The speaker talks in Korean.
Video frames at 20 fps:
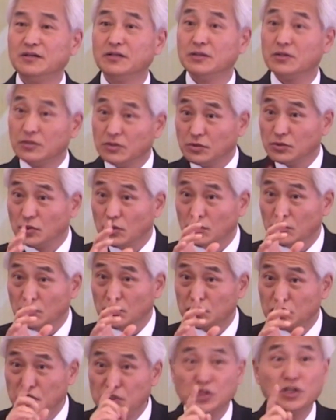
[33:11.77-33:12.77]
그
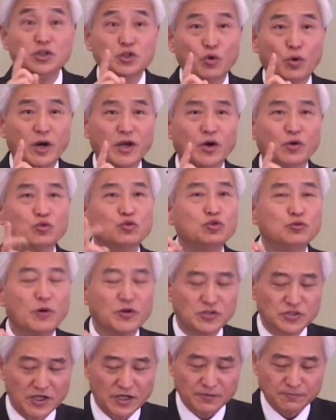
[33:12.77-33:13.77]
질이 좋아요. 두
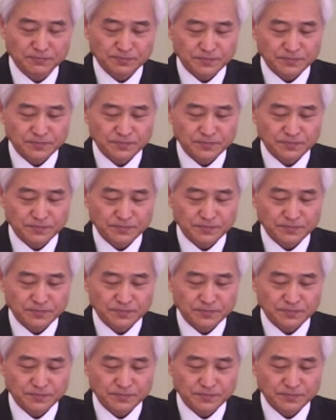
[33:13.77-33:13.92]
번째,